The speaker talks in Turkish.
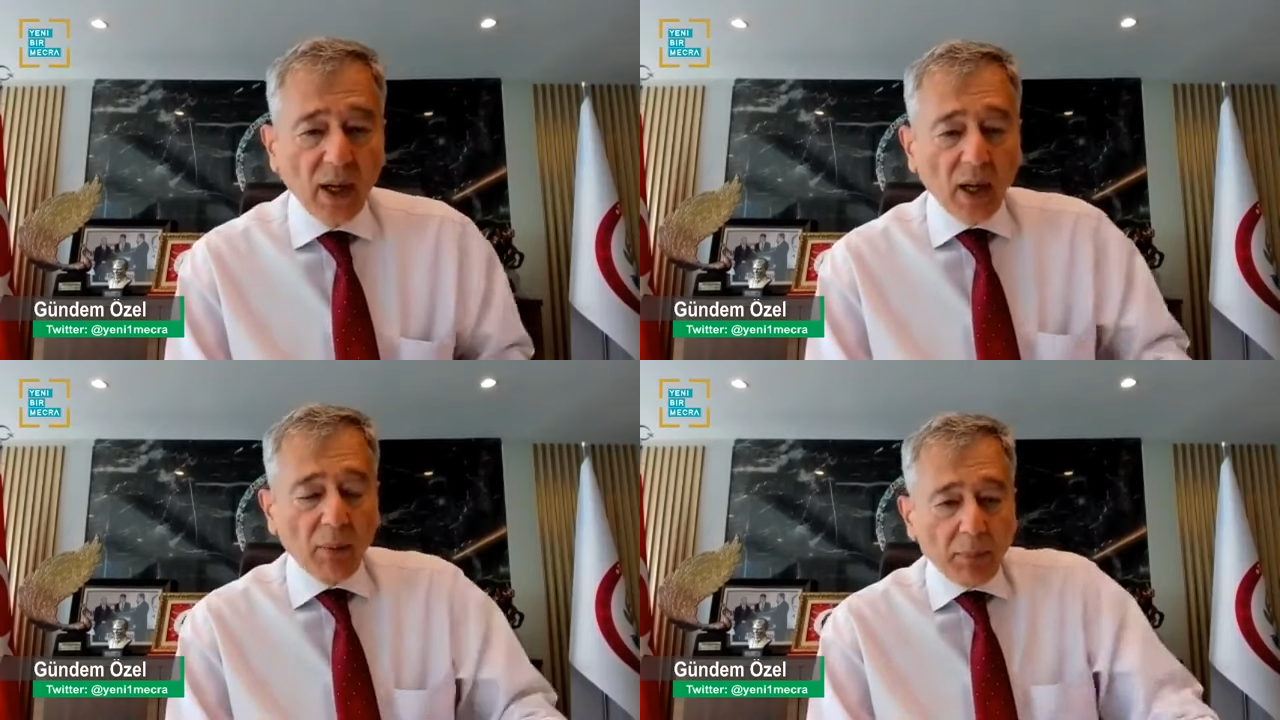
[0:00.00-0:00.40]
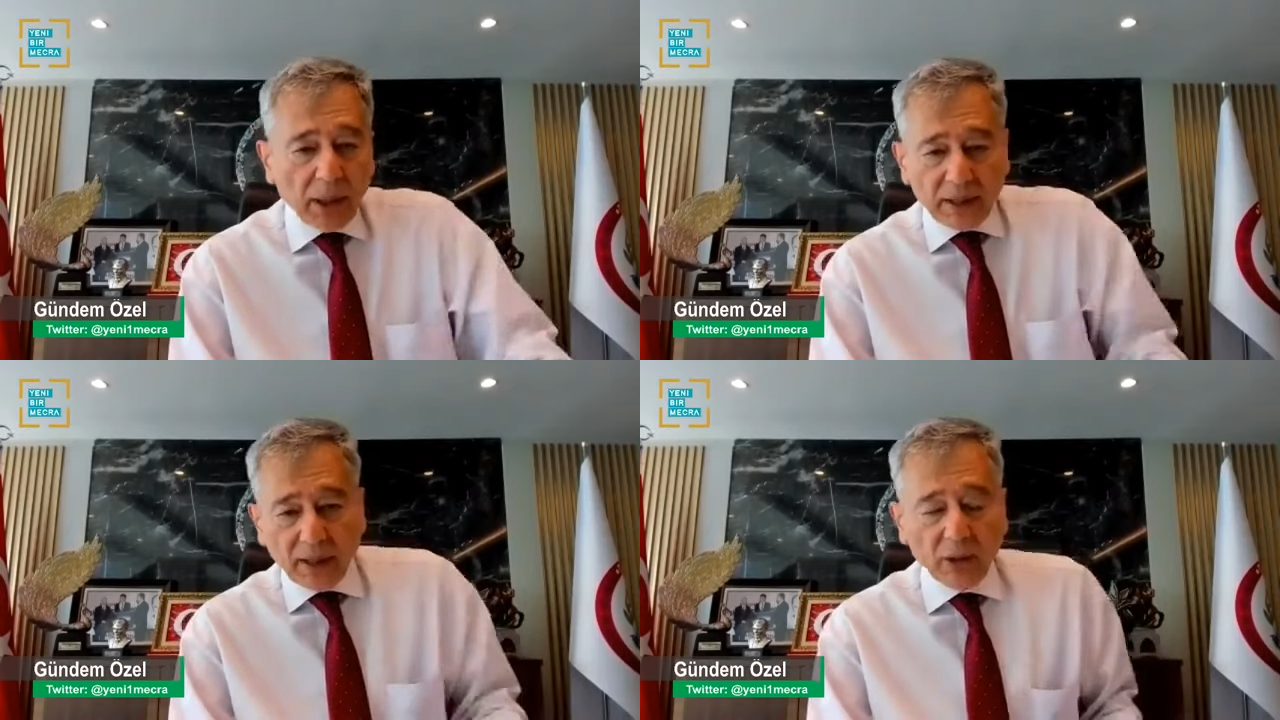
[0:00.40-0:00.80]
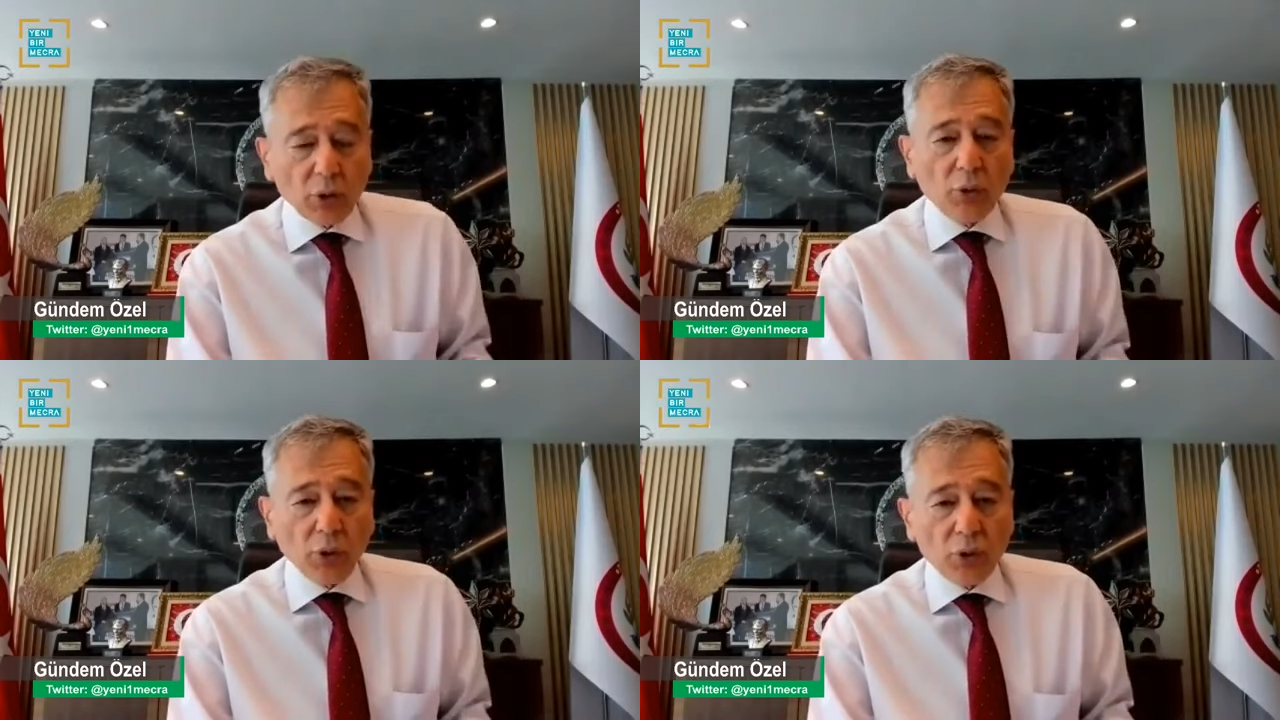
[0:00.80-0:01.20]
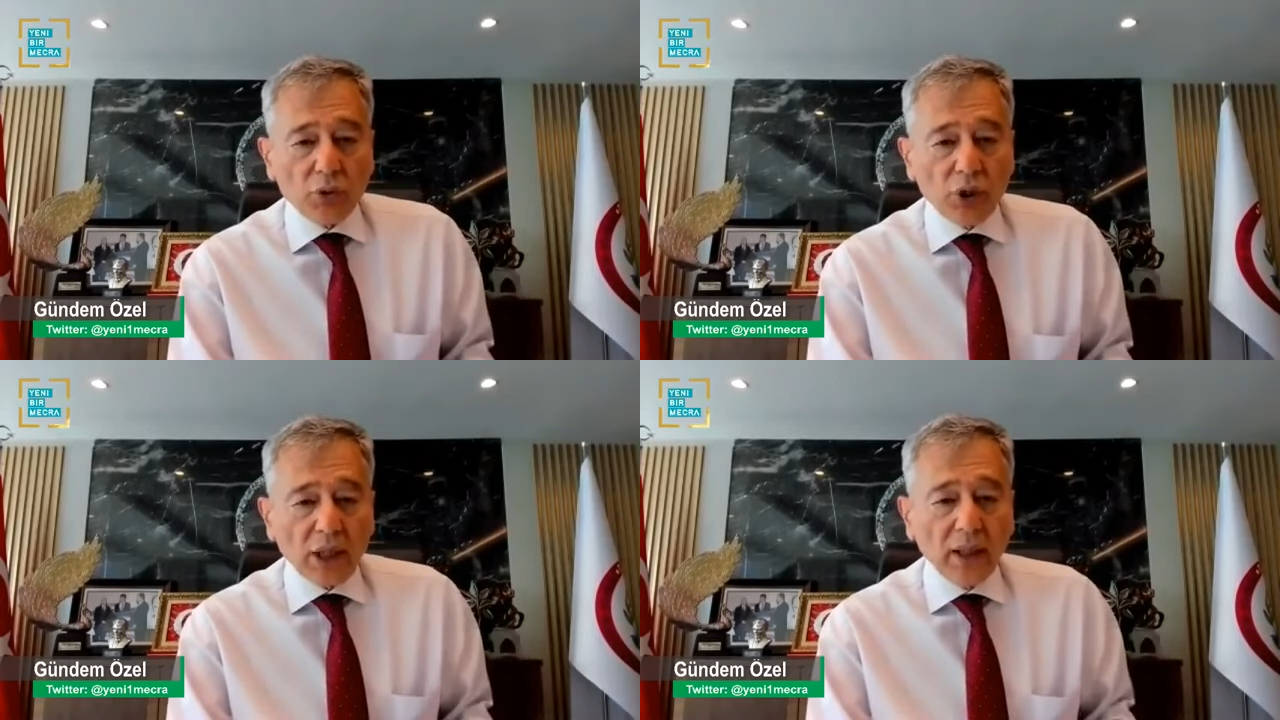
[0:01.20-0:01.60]
Ama patenti
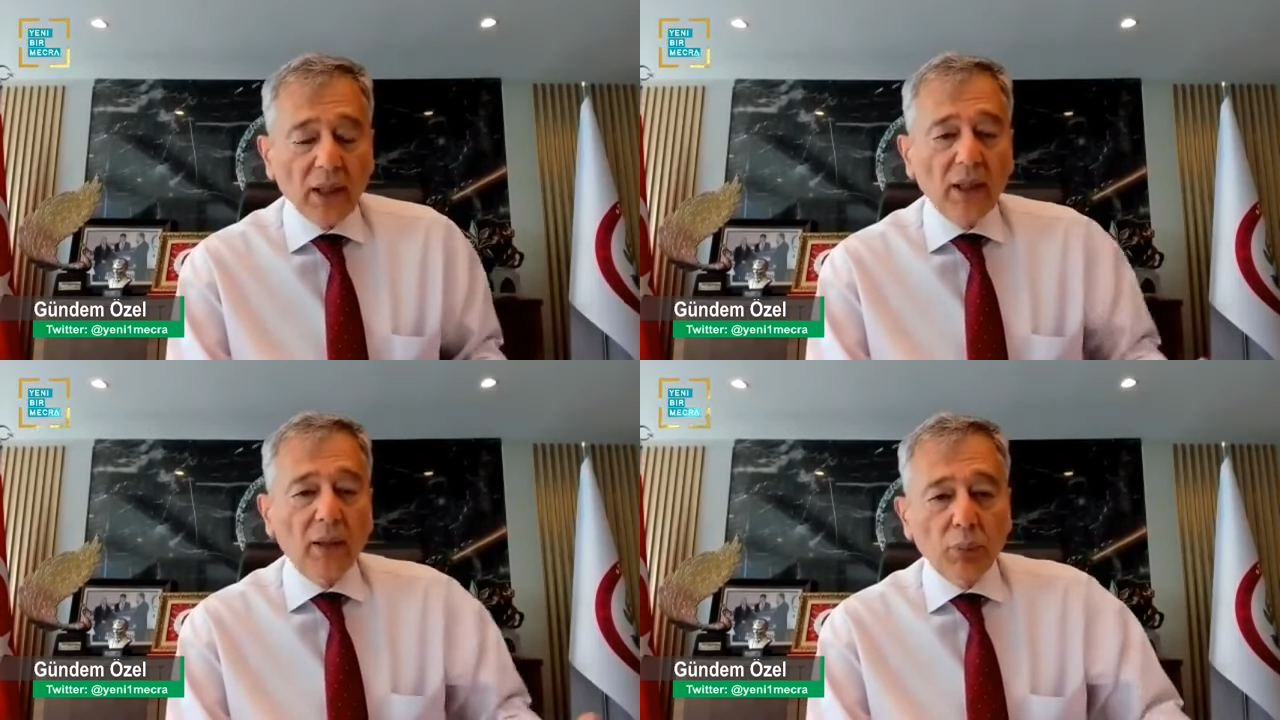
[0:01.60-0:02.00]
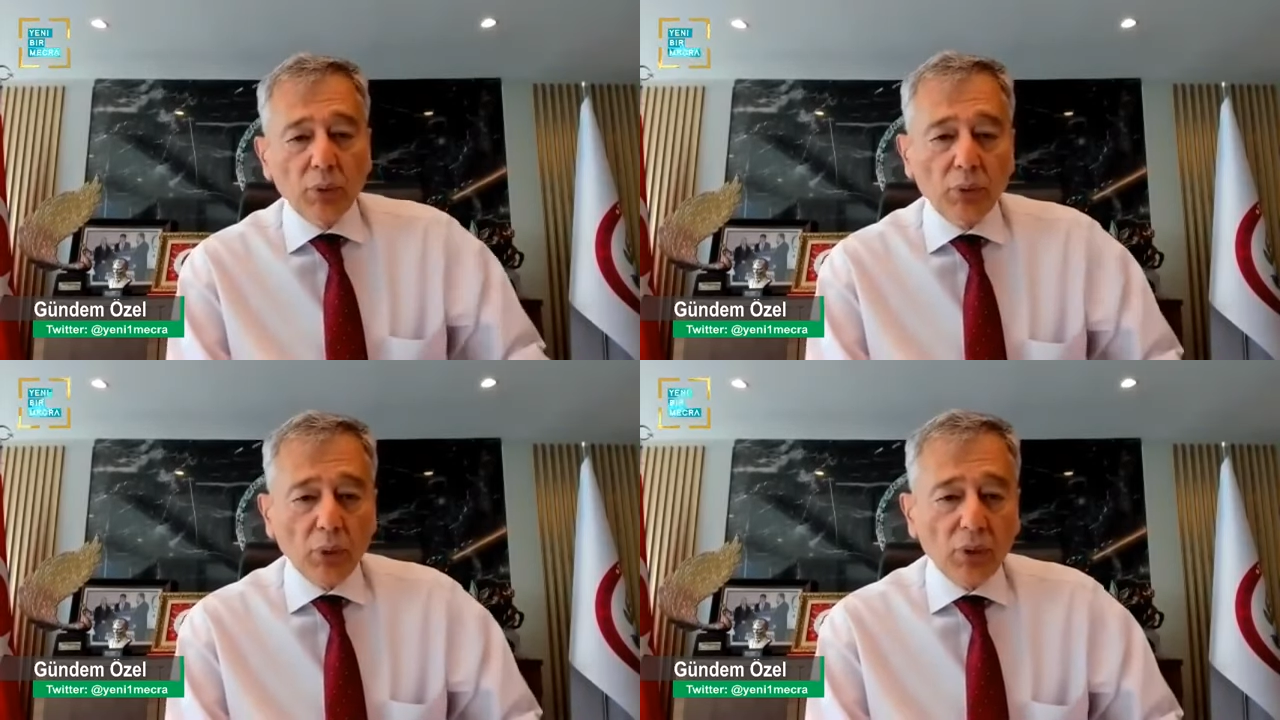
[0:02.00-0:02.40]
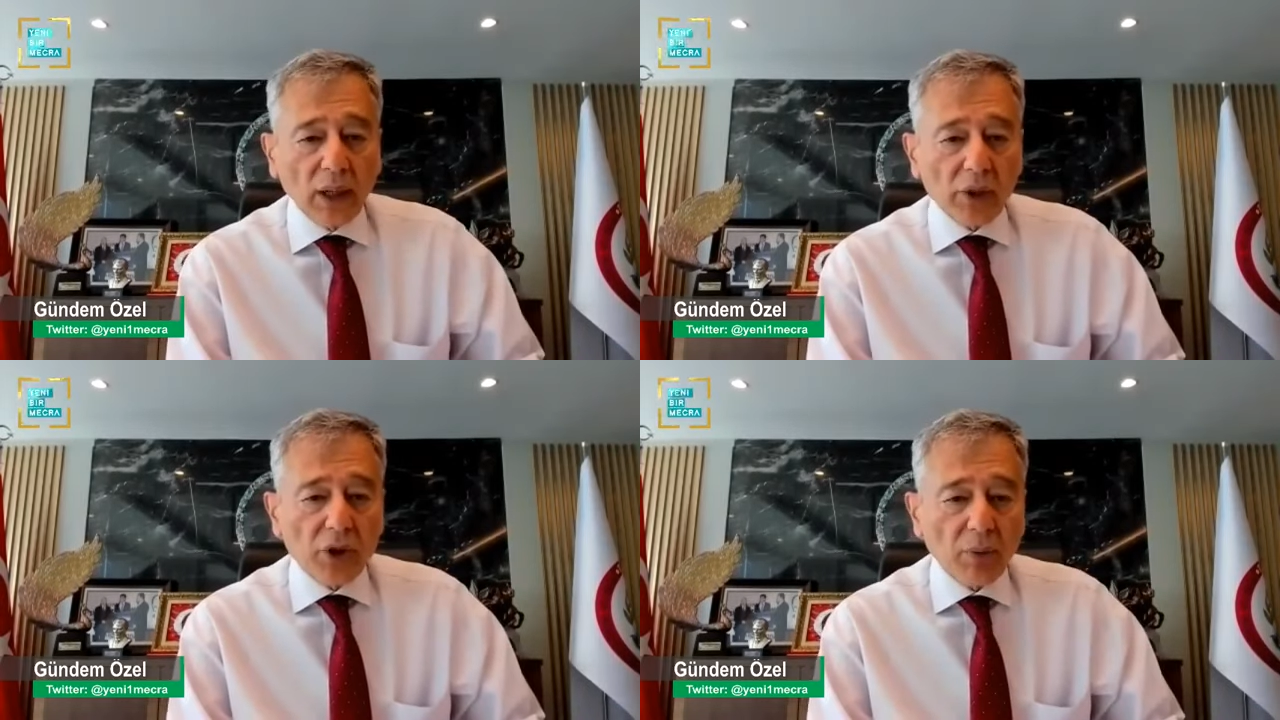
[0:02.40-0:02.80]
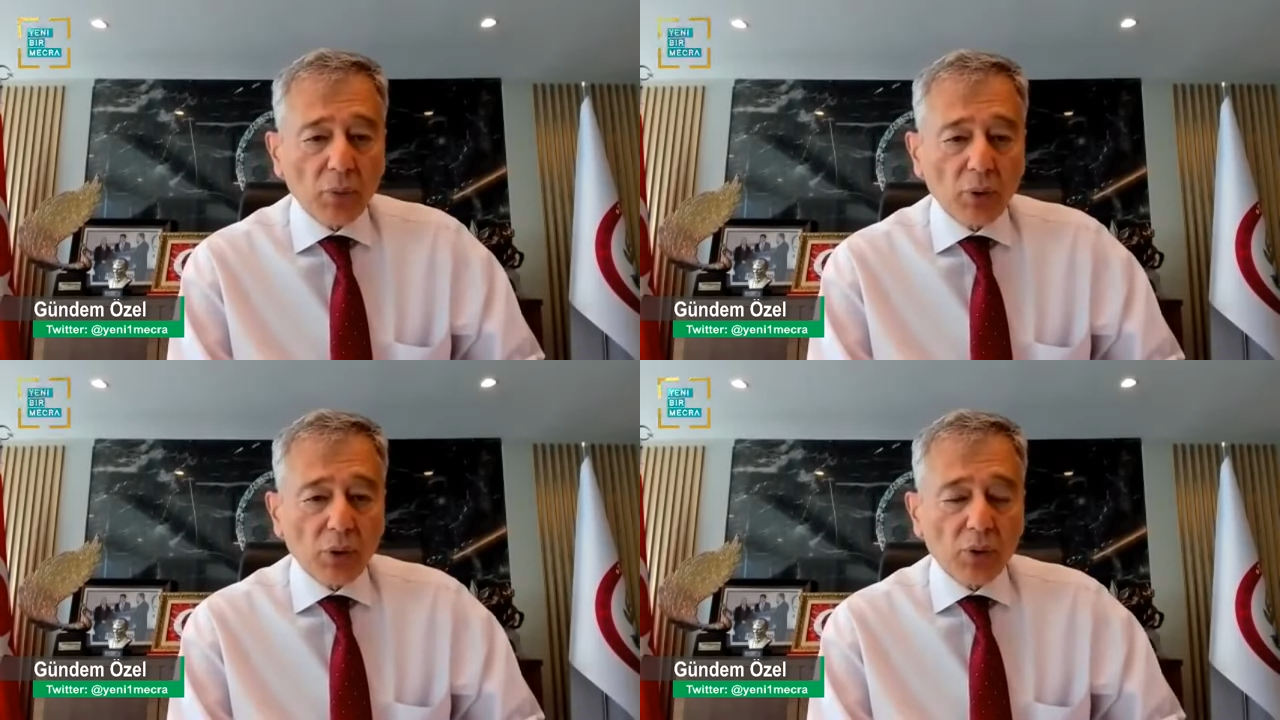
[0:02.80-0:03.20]
koyunca bunun önünü
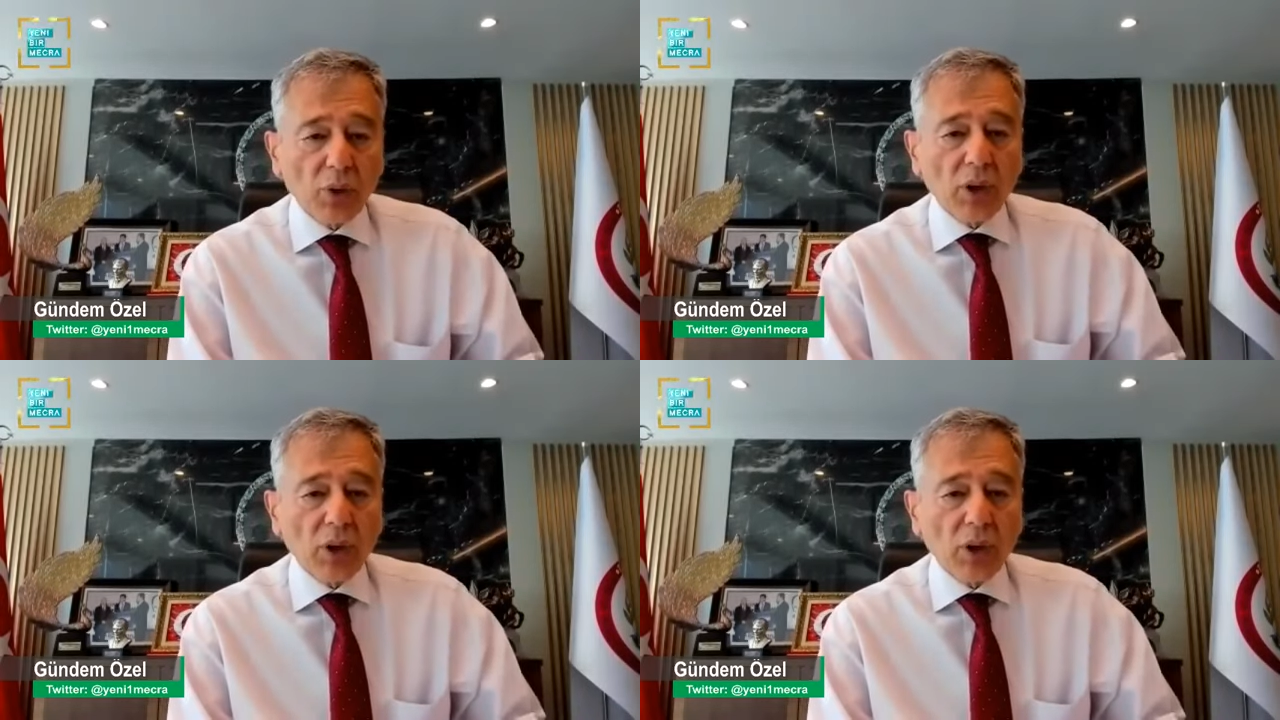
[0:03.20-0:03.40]
açamıyoruz.